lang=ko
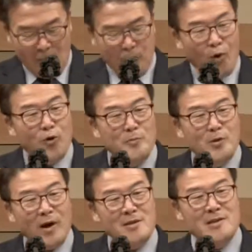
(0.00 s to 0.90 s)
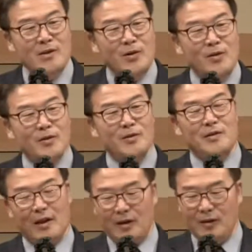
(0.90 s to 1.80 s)
복음이 활짝
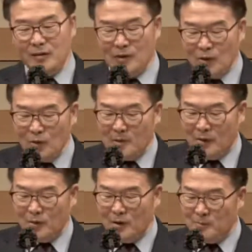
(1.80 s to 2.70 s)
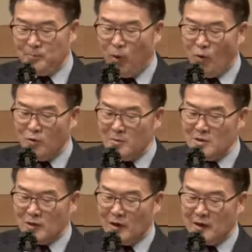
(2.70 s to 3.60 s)
열렸는데 사도 바울이 복음을
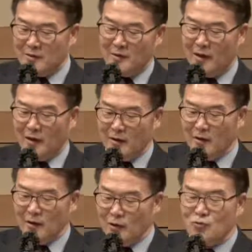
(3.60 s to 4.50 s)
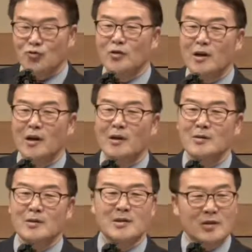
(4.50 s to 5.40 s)
전하는데 중간에
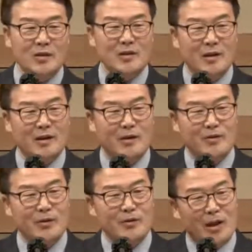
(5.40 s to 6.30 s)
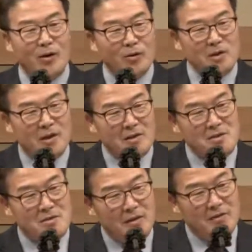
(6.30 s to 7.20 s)
이렇게 얘기하는 거예요. 내가 어디까지
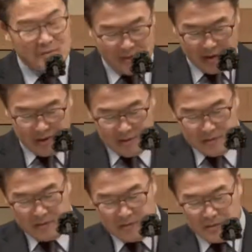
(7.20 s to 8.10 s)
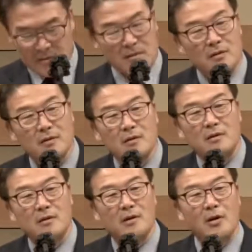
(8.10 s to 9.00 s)
전했습니까?
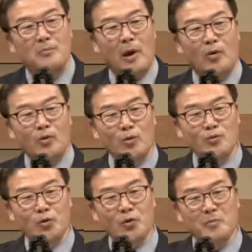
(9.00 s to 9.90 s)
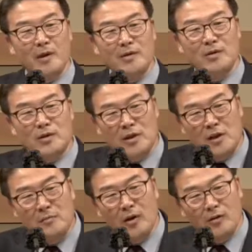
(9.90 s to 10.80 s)
백고동 소리만
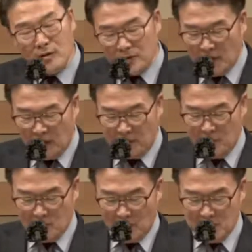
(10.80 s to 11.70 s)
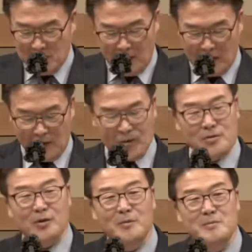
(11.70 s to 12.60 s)
들리면 사람이 정신 나간
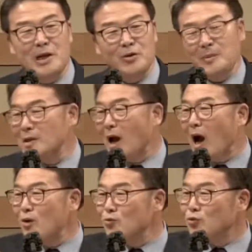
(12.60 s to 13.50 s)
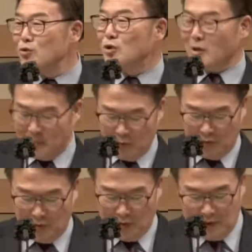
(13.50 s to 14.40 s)
것처럼 자꾸만 항구를
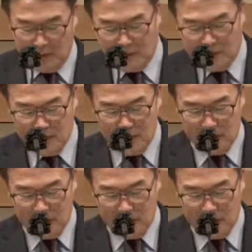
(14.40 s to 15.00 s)
쳐다보는 거예요.